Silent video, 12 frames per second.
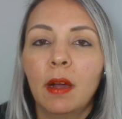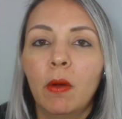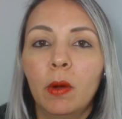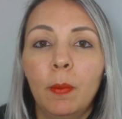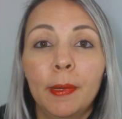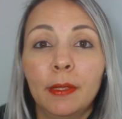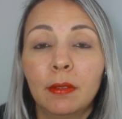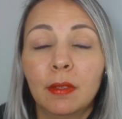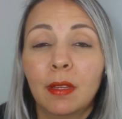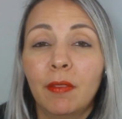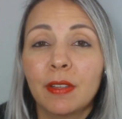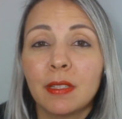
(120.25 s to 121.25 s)
Agora o Pedro
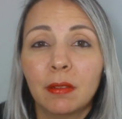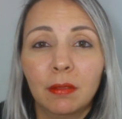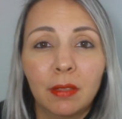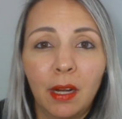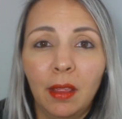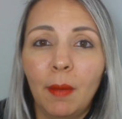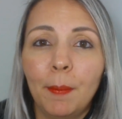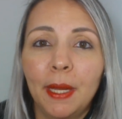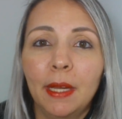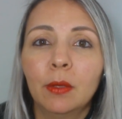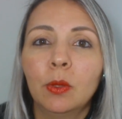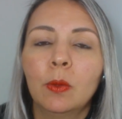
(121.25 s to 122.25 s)
está fazendo um
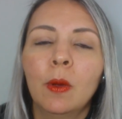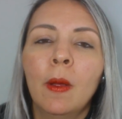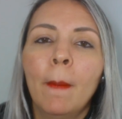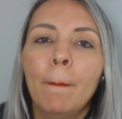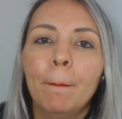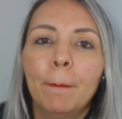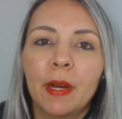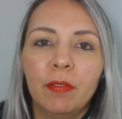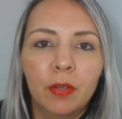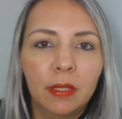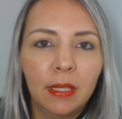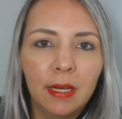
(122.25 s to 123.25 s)
tratamento para
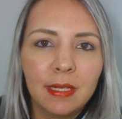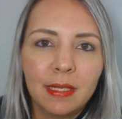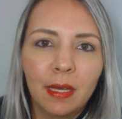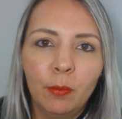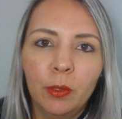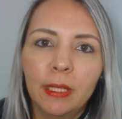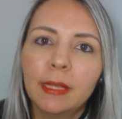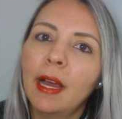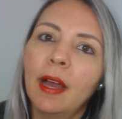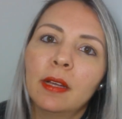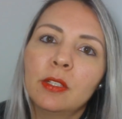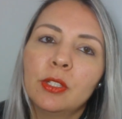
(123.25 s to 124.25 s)
fortalecer a
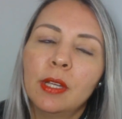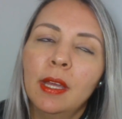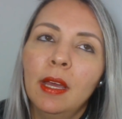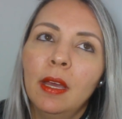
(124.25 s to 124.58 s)
imunidade.